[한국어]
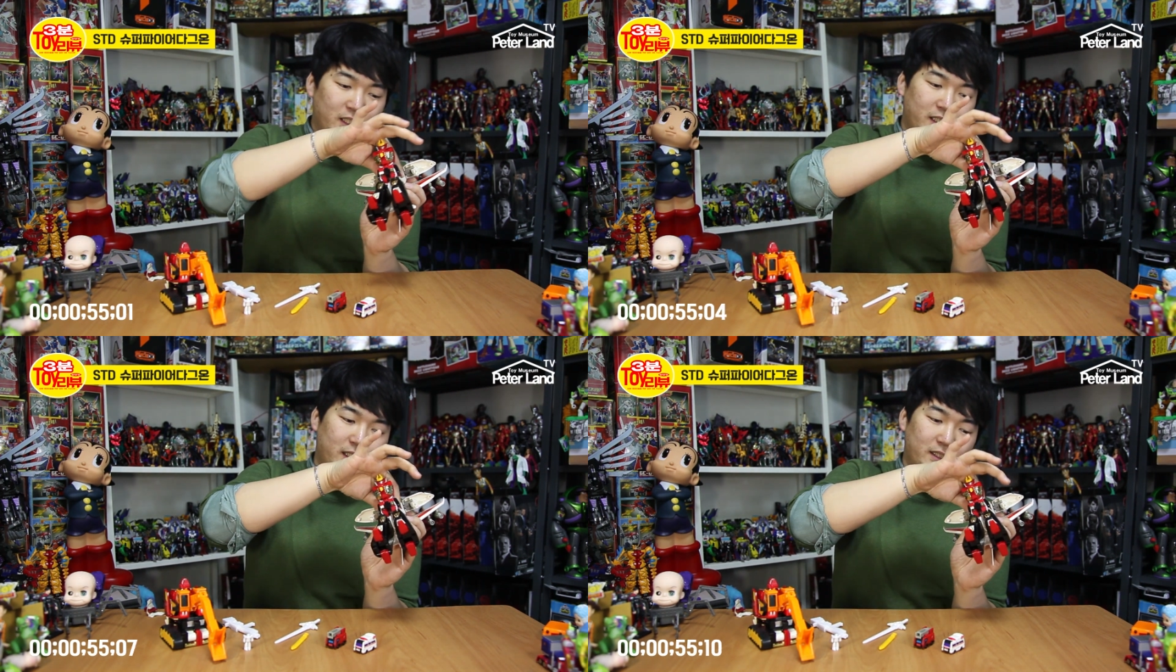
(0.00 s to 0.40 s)

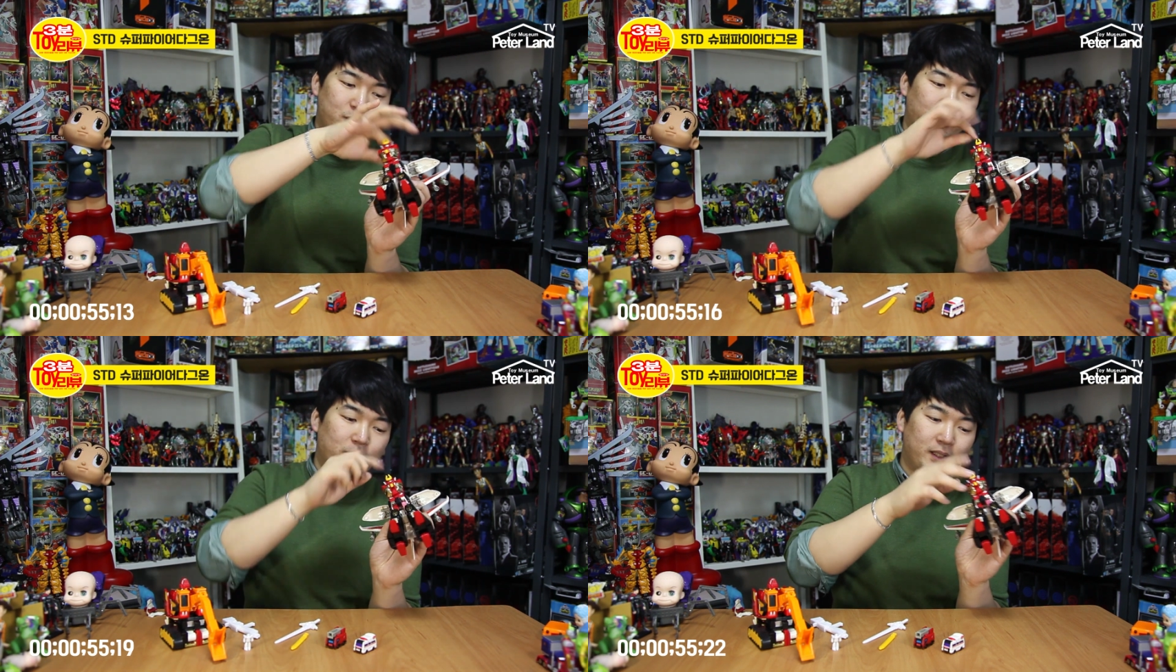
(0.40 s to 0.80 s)
이
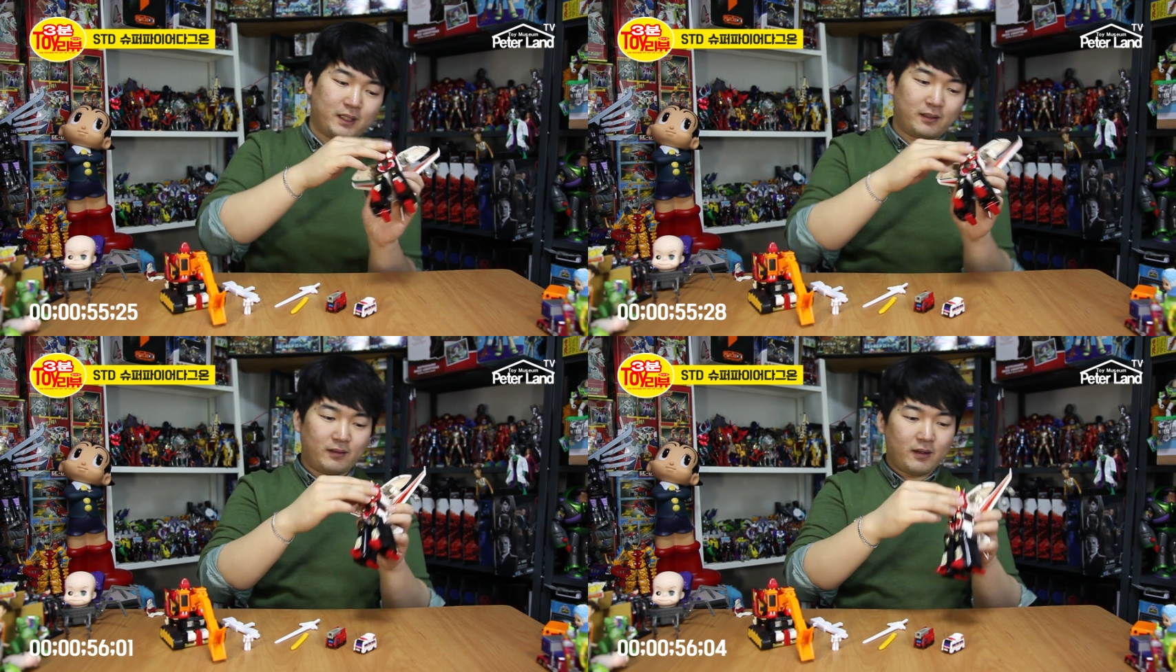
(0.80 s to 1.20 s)

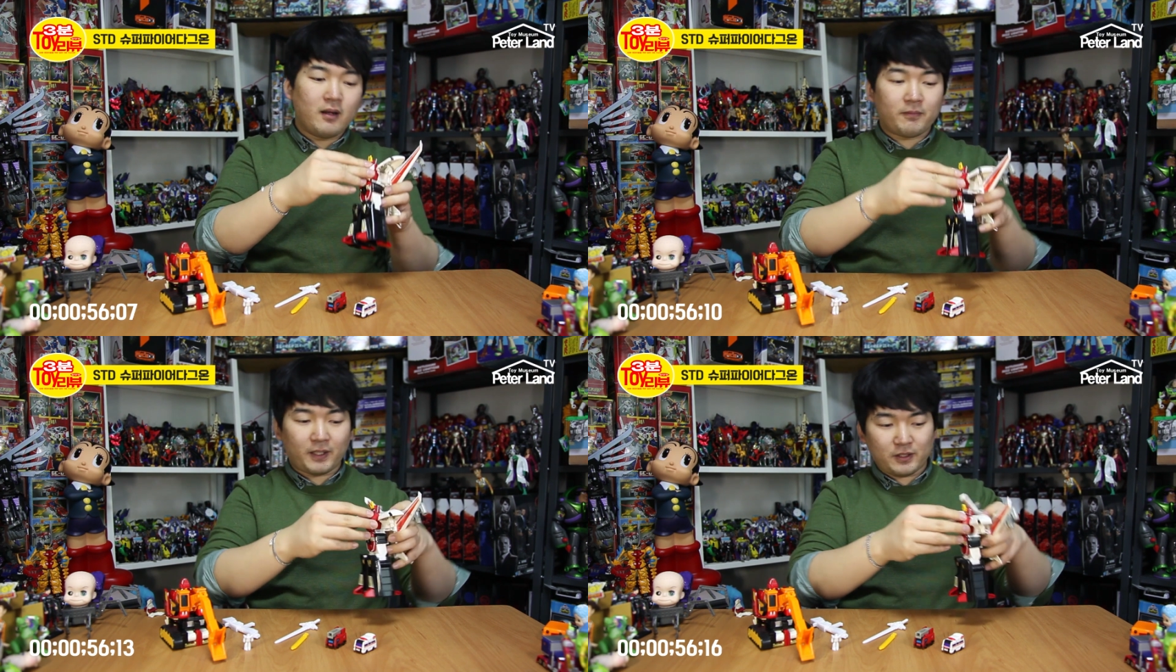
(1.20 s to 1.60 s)
조그만한
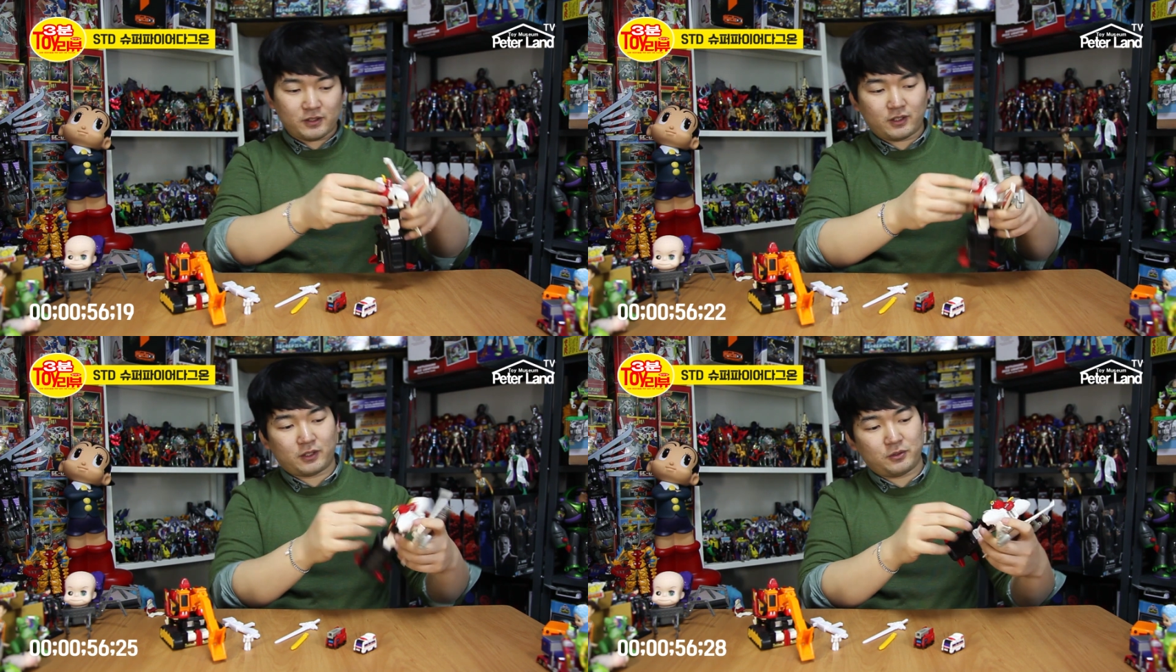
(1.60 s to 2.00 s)
파이어
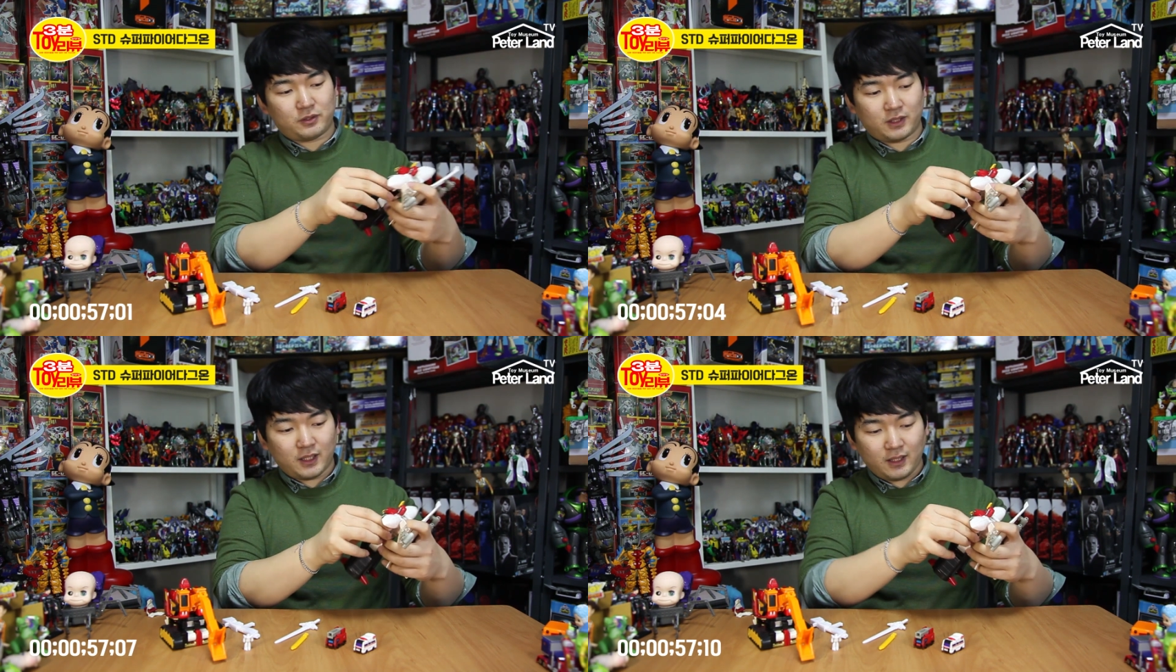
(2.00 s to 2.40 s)

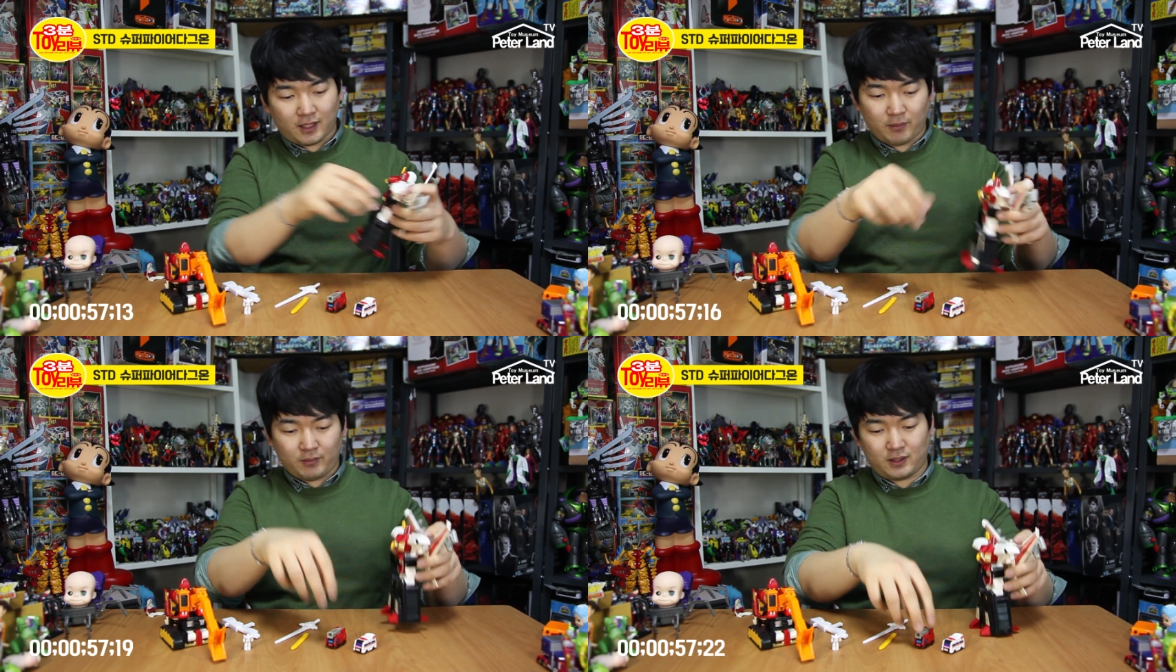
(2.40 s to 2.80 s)
스트라투스는
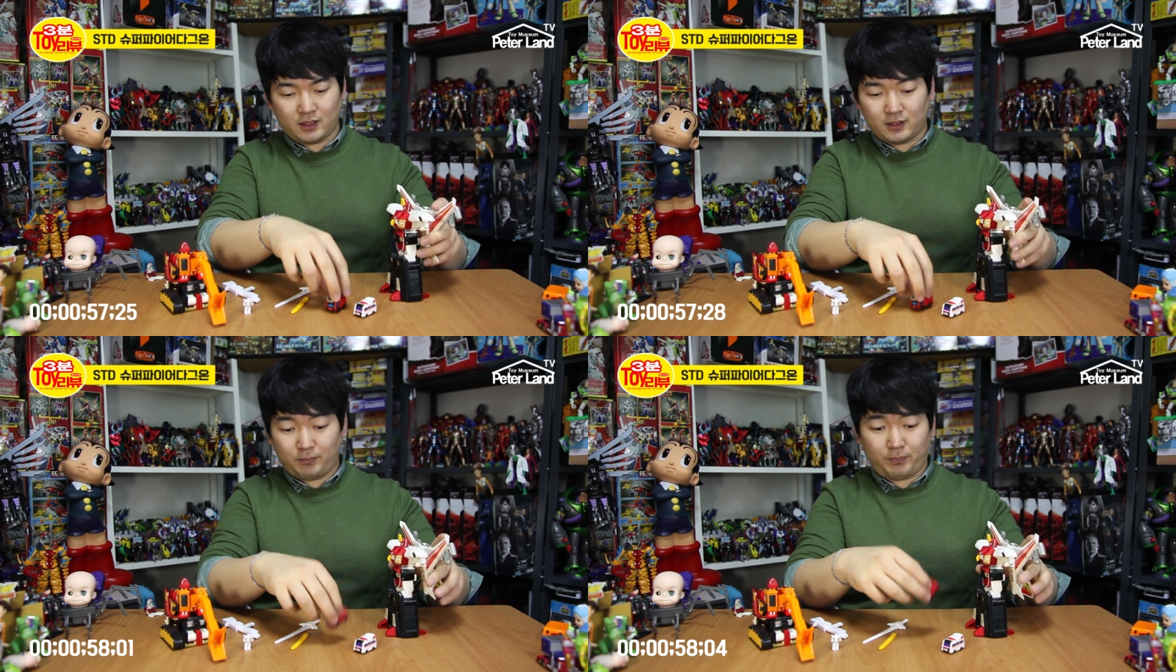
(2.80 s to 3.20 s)
개,
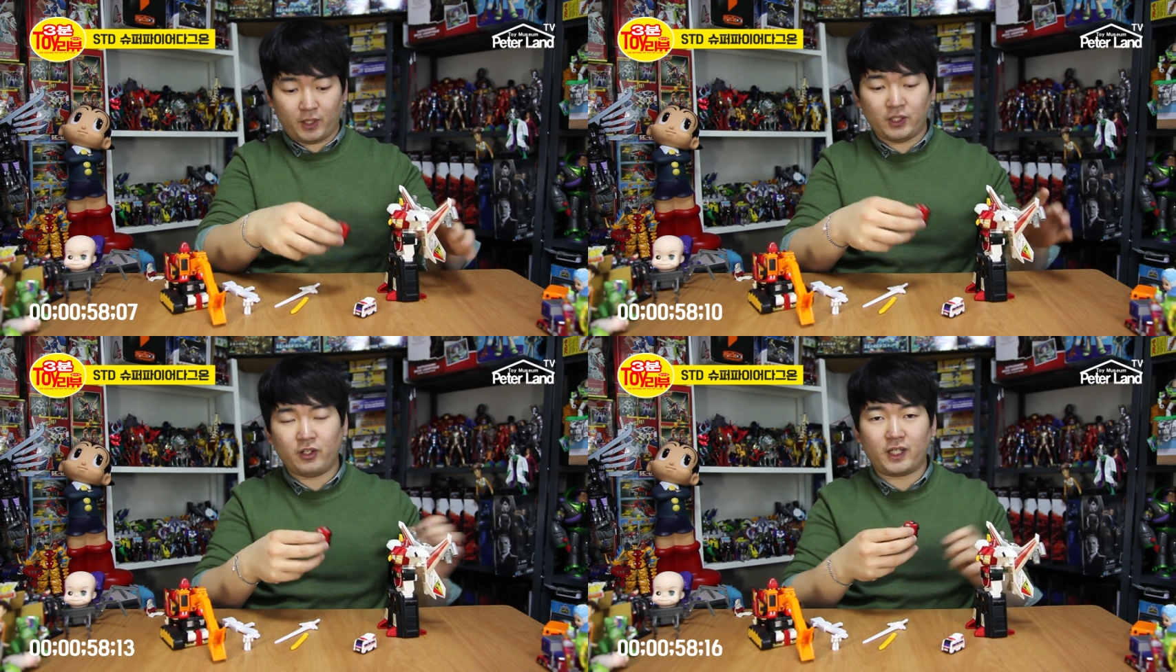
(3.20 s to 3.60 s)
그
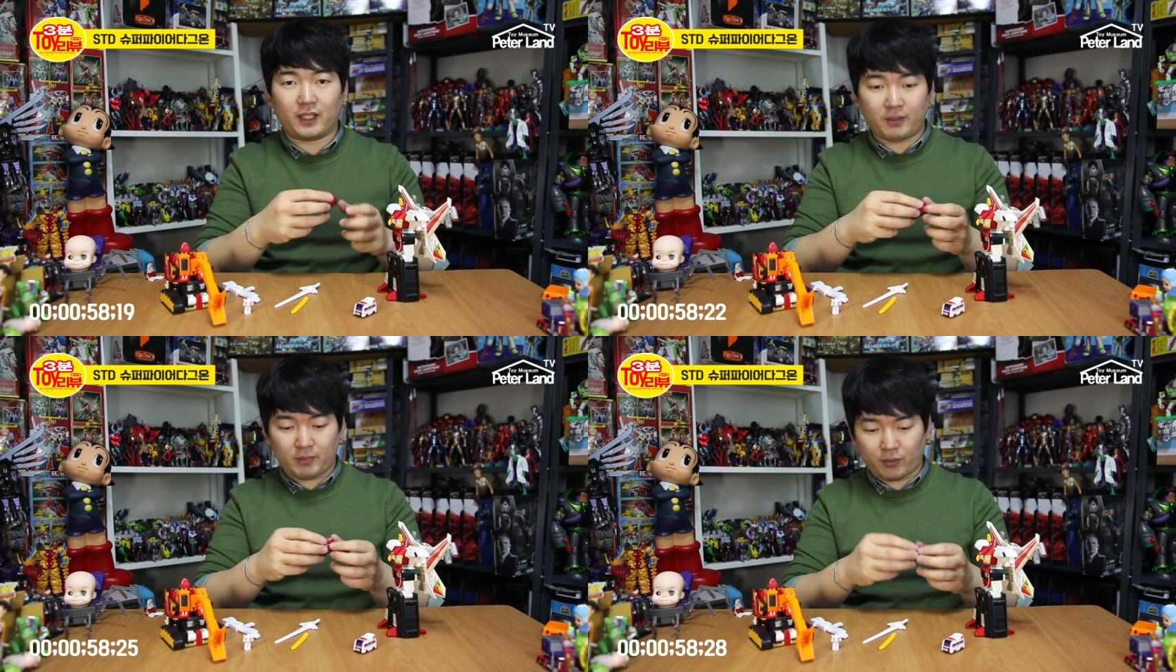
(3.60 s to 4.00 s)
변형이
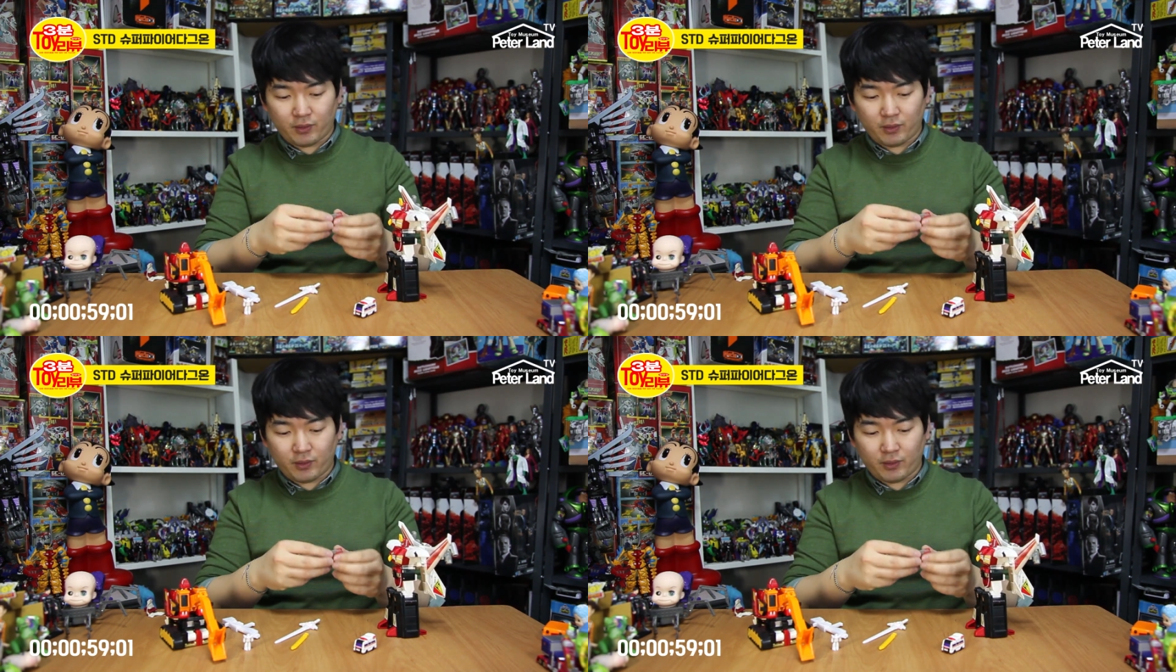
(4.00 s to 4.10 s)
안 됩니다.